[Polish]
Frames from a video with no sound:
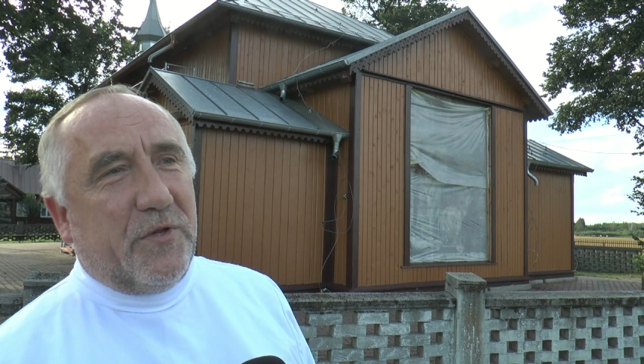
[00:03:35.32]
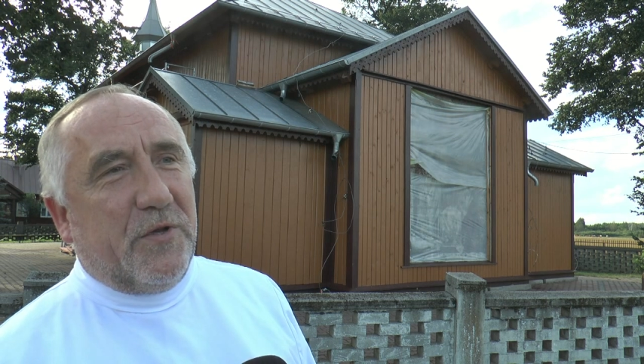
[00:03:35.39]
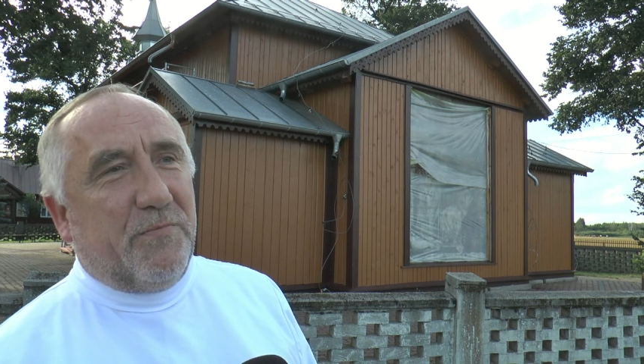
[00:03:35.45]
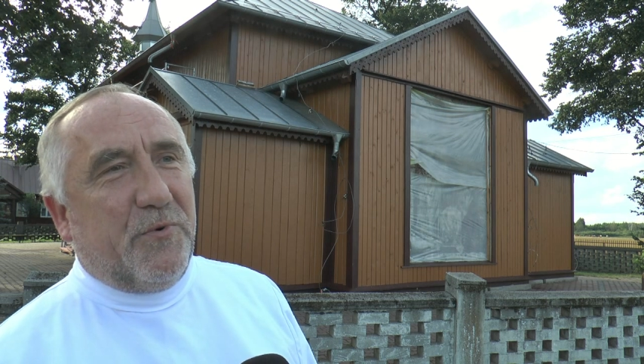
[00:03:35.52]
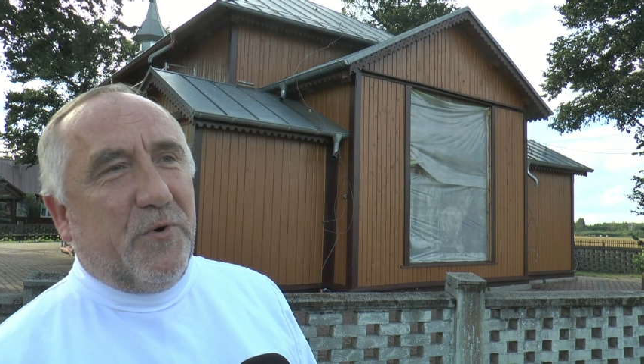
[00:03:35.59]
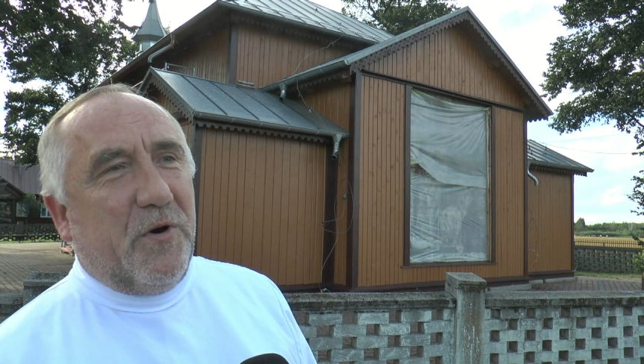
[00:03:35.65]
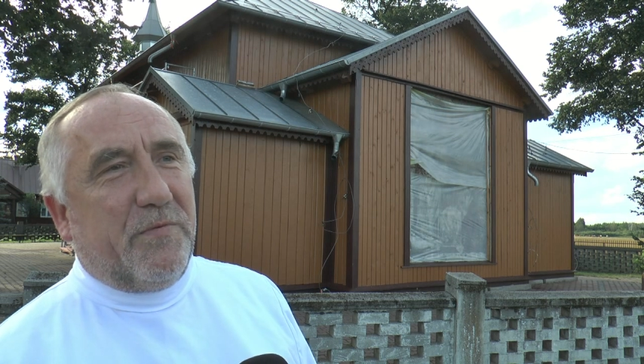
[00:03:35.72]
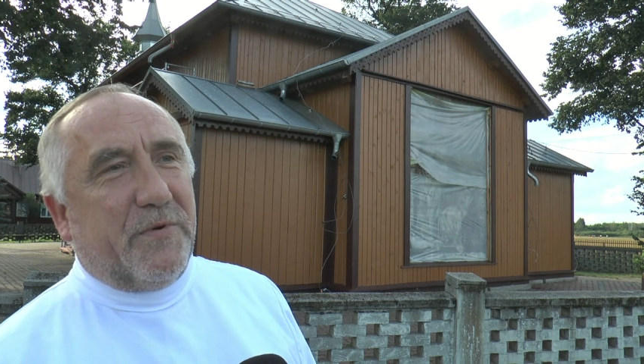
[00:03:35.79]

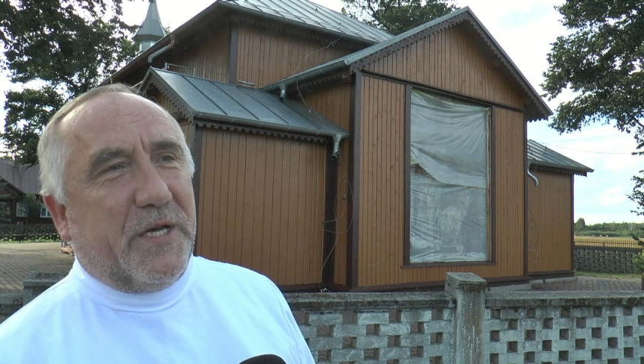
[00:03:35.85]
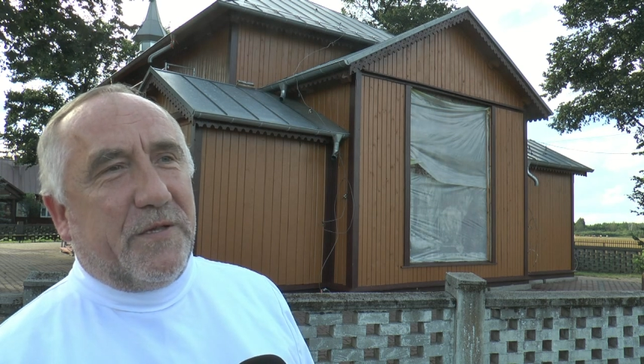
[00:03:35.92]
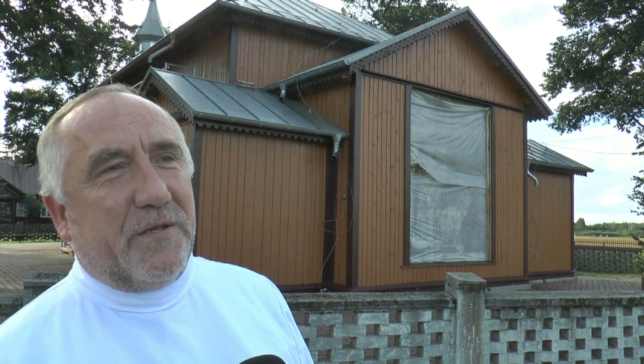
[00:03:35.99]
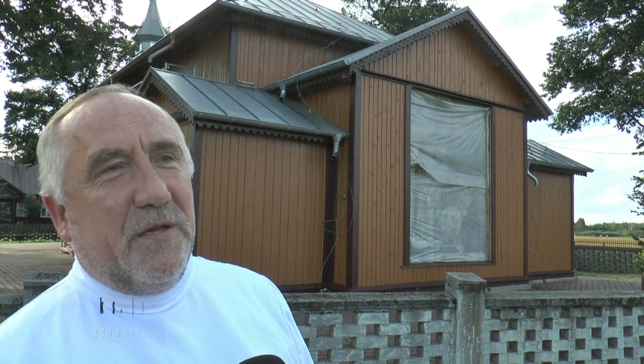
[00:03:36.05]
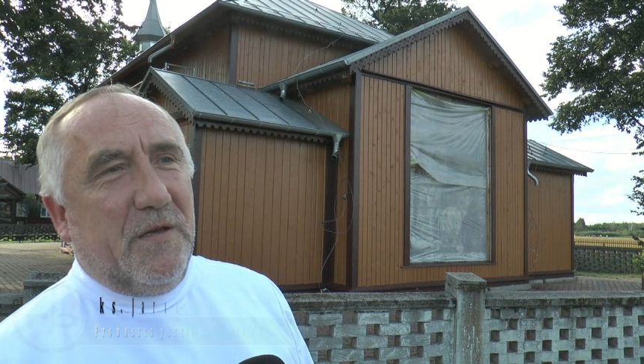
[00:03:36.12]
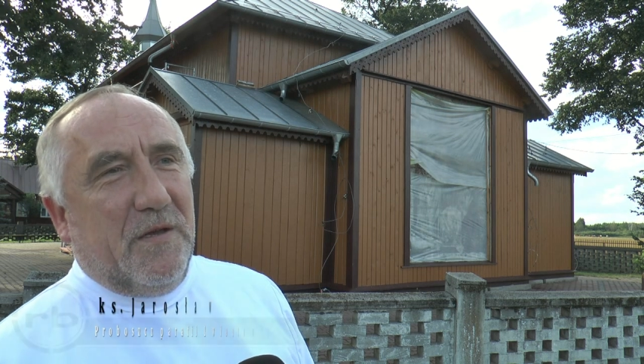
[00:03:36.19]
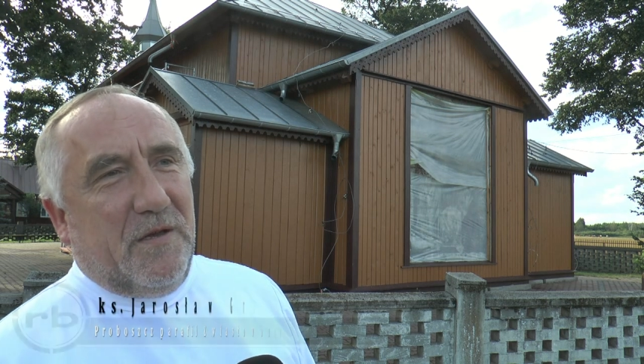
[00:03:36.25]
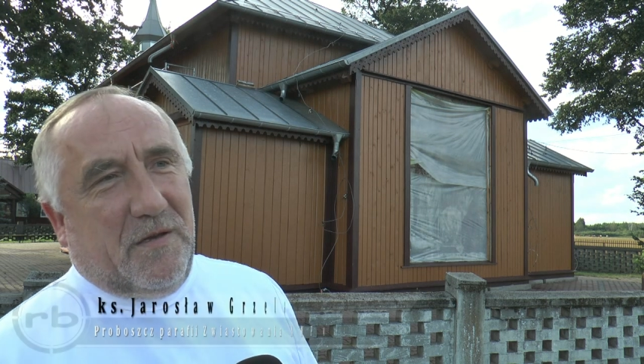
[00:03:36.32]
typu obraz.
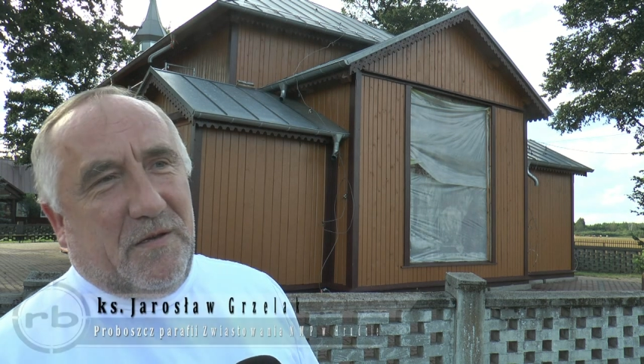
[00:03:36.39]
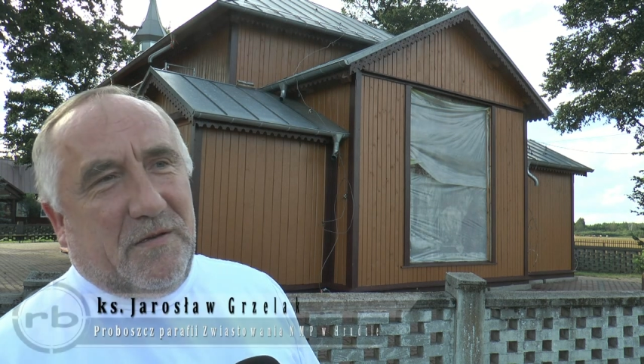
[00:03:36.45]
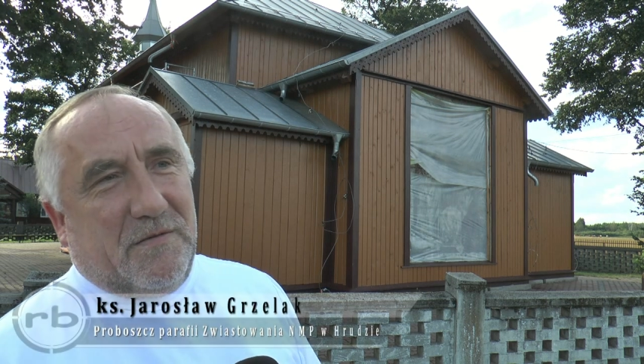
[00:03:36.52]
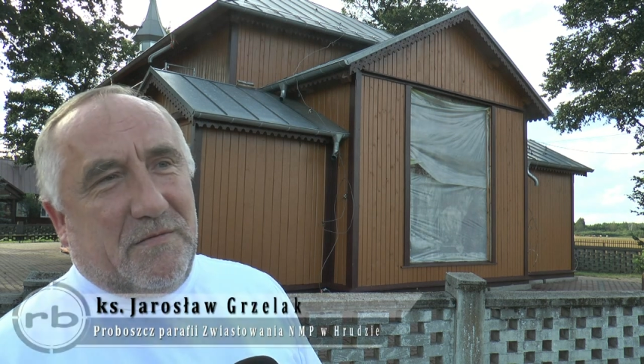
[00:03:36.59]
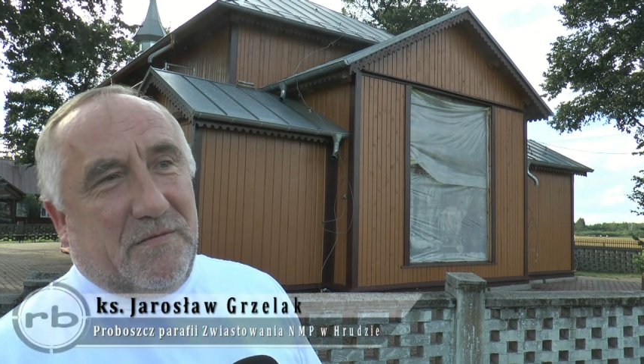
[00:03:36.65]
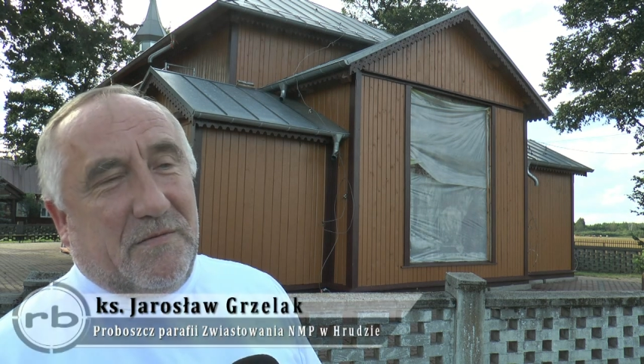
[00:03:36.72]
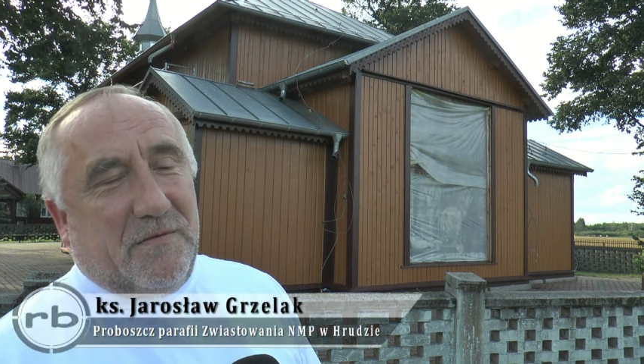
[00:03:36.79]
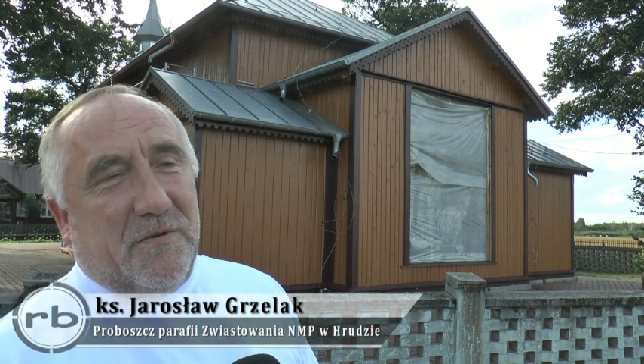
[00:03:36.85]
Y,